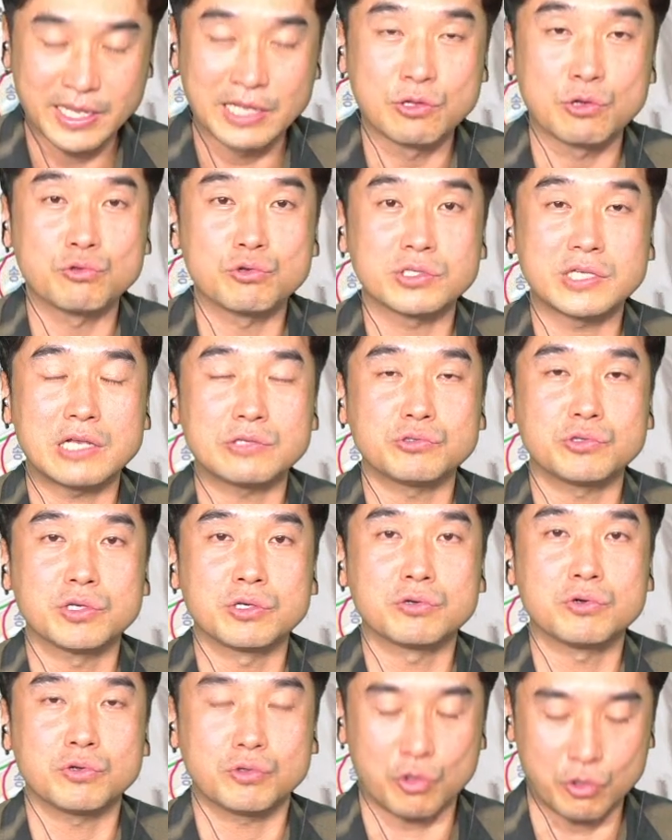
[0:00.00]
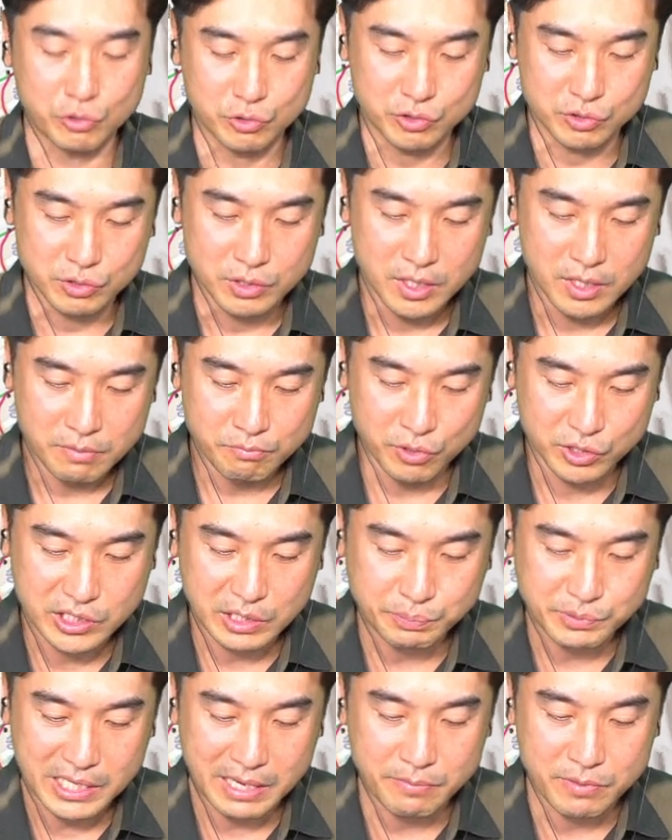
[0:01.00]
내 돈으로 살 수 있고 또는 뭐
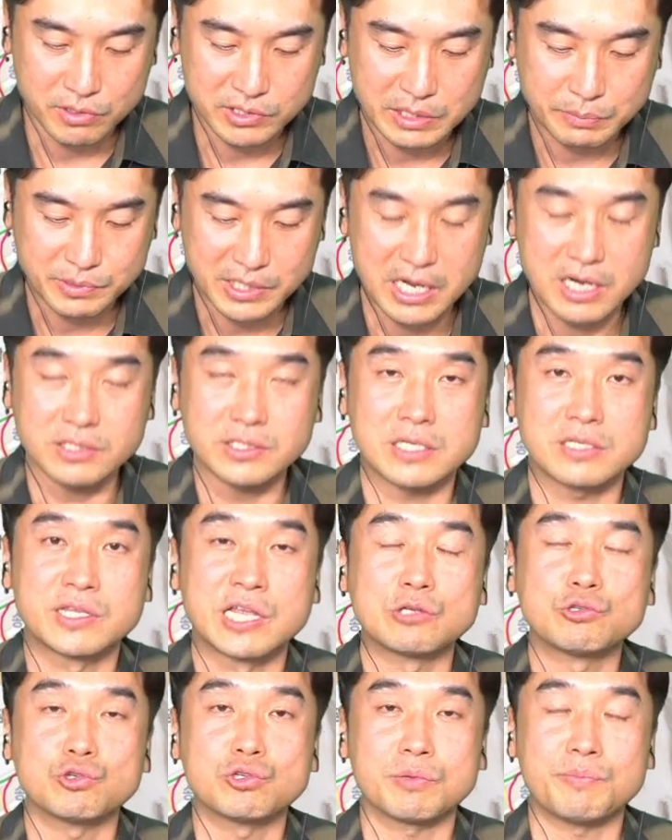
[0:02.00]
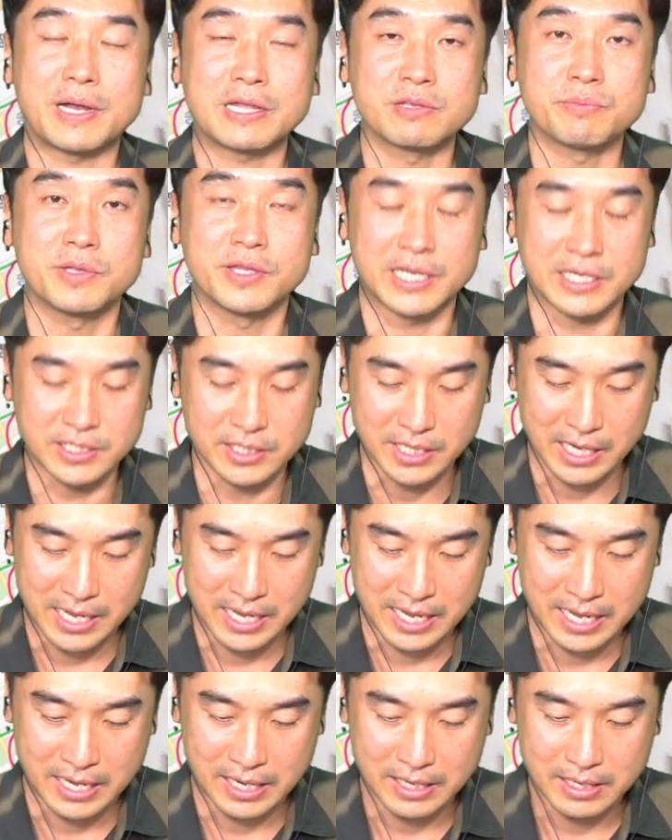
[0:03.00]
13억, 14억짜리는 대출 좀 받으면
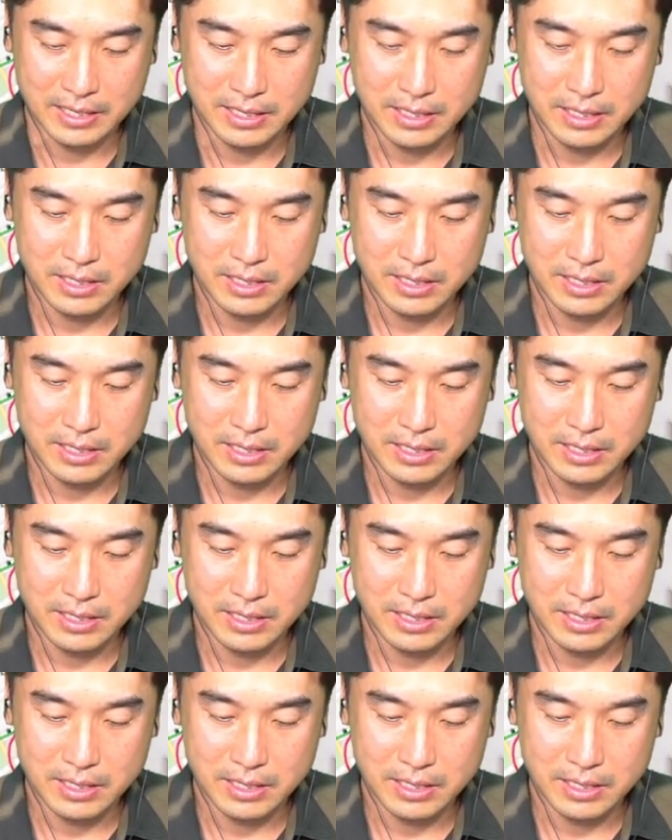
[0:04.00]
되니까.